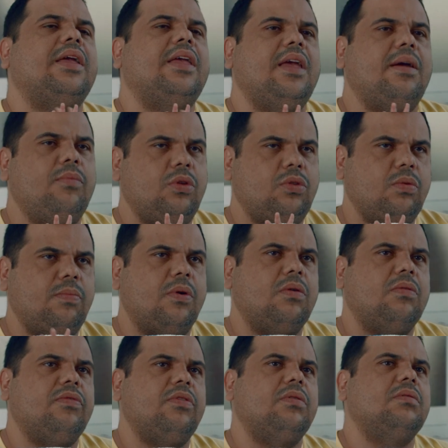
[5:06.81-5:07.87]
aqui é muito bom,
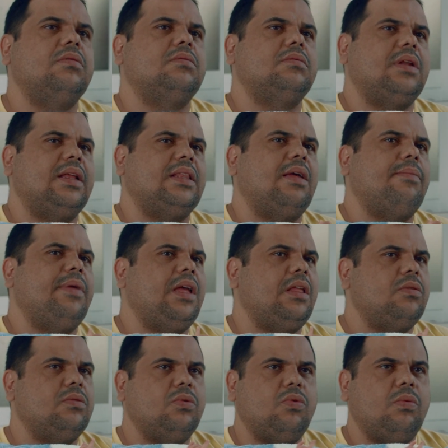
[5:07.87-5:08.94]
viu? O
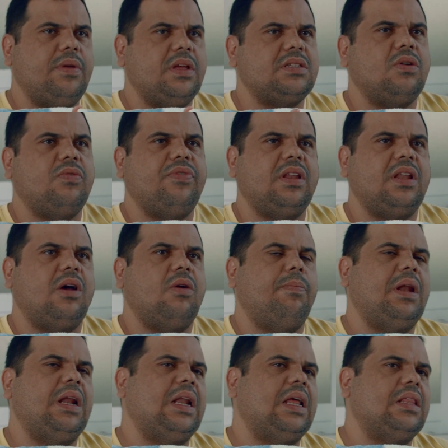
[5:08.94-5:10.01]
tratamento do começo ao final,
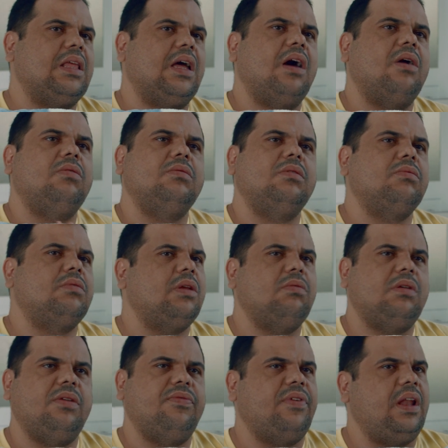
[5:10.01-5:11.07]
pré-natal, não tenho o
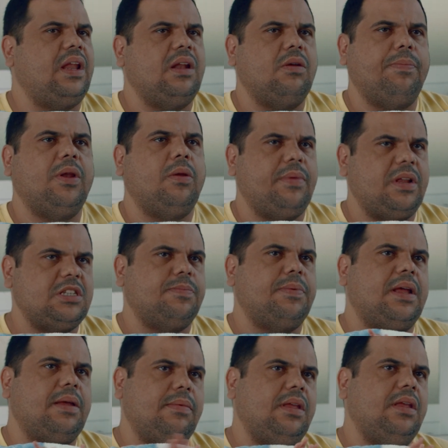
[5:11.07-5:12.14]
que falar não. Pelo menos
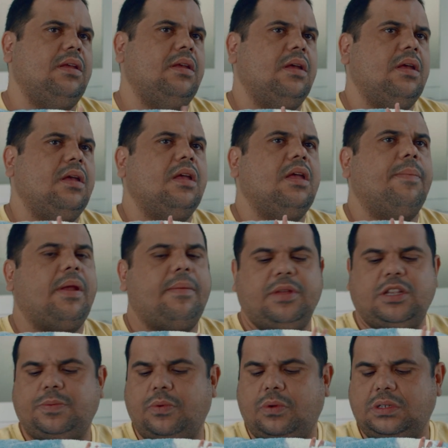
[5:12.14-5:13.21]
para mim e para minha
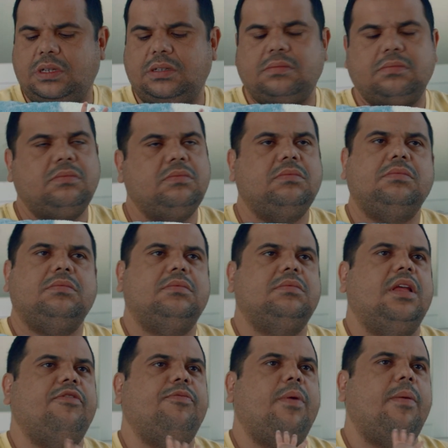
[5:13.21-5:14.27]
esposa não
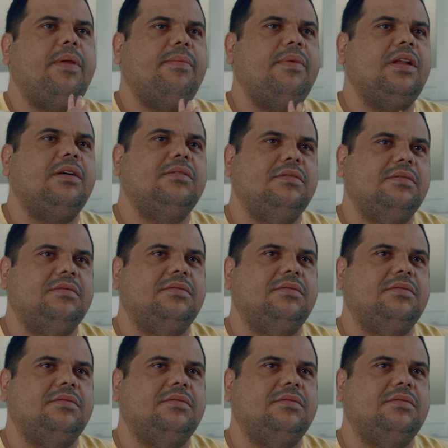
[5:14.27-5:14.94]
teve problema não. É,